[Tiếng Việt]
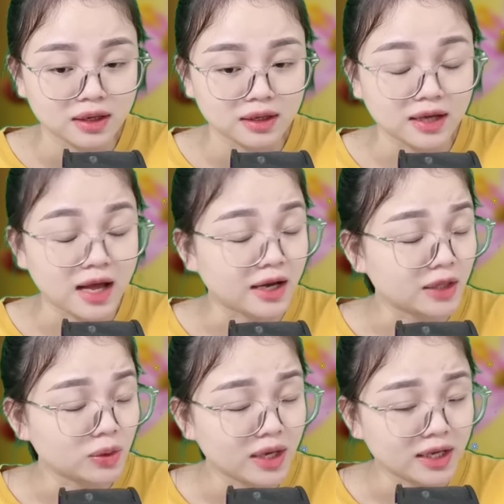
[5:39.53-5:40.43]
Càng nghe
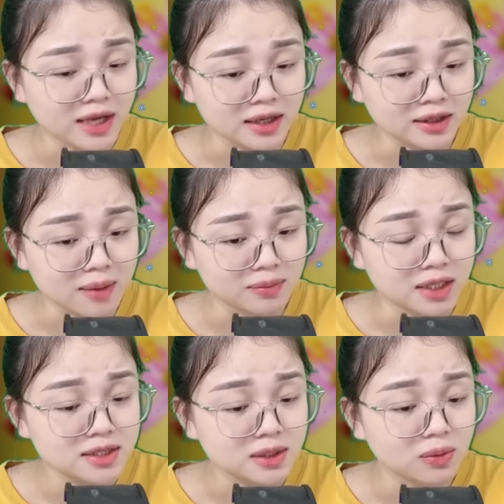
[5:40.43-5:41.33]
tôi lại càng cảm
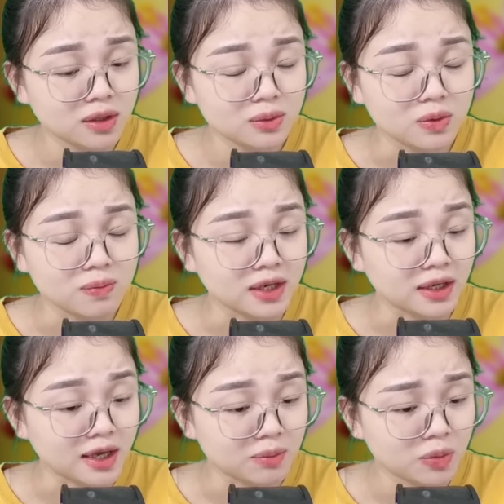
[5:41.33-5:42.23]
thấy sống lưng của mình
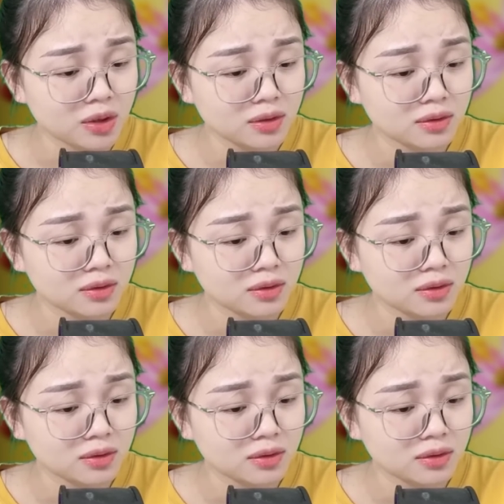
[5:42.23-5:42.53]
lạnh buốt.